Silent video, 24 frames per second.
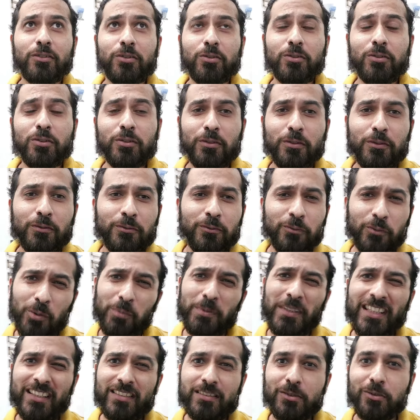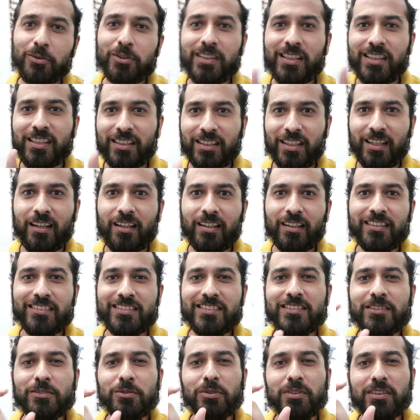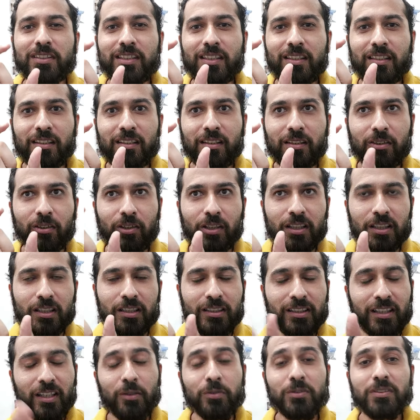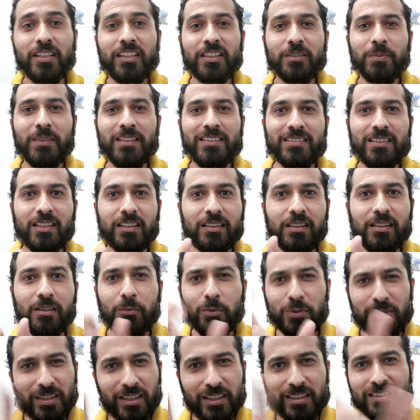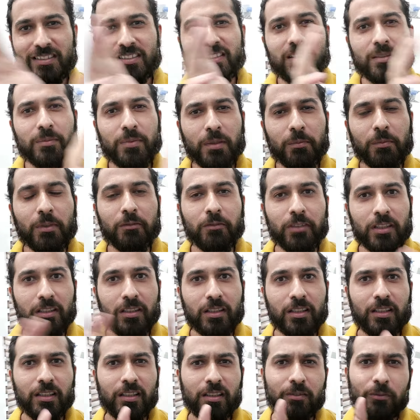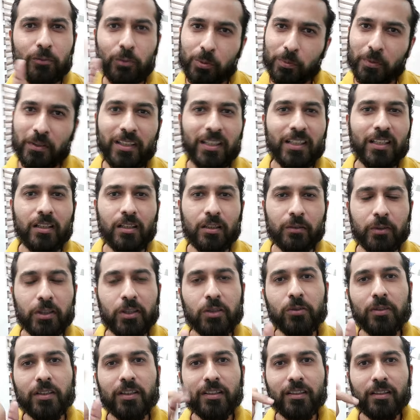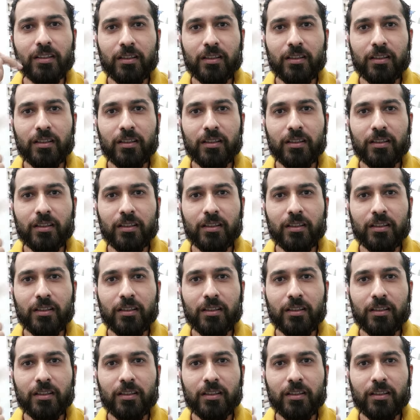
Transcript: तो वो भी कैसे होता है क्या क्या चीज़ें होती हैं और क्या उसका एक्सपेंस आता है वो सारी चीज़ें भी हम कवर करेंगे वो पर एक अलग वीडियो की